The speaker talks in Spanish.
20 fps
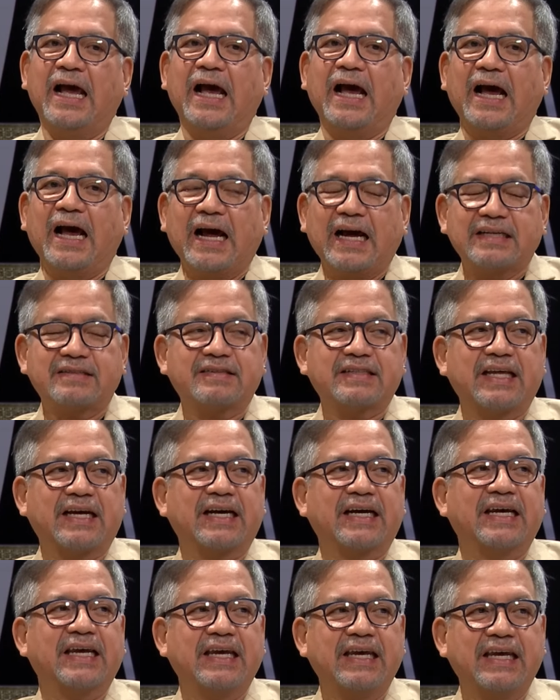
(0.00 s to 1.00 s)
hasta
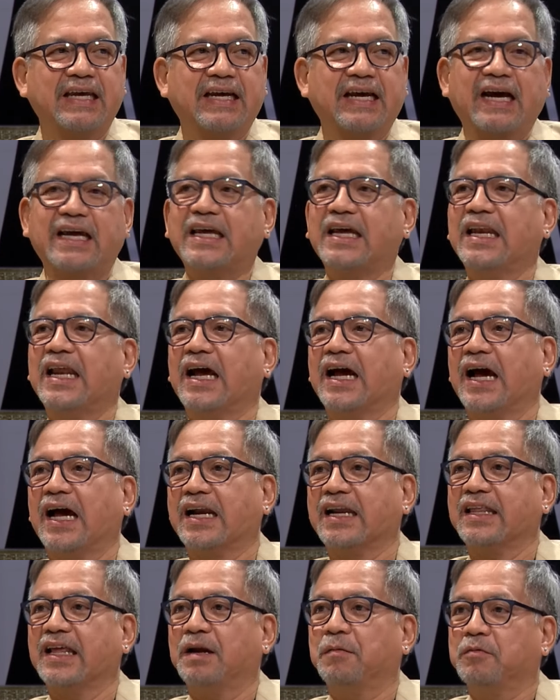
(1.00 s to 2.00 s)
que caí en las
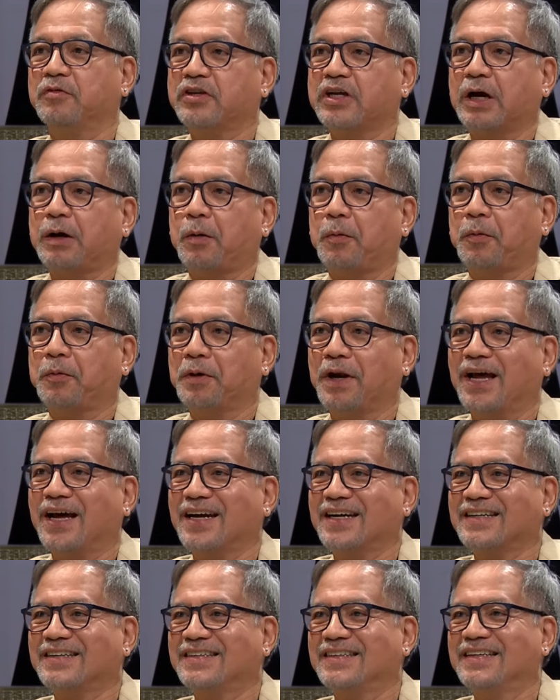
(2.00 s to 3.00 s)
garras de la música popular.
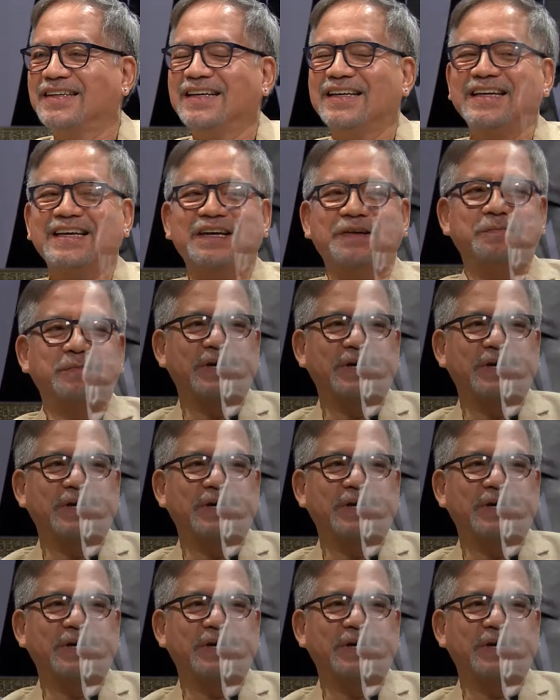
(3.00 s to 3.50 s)
Me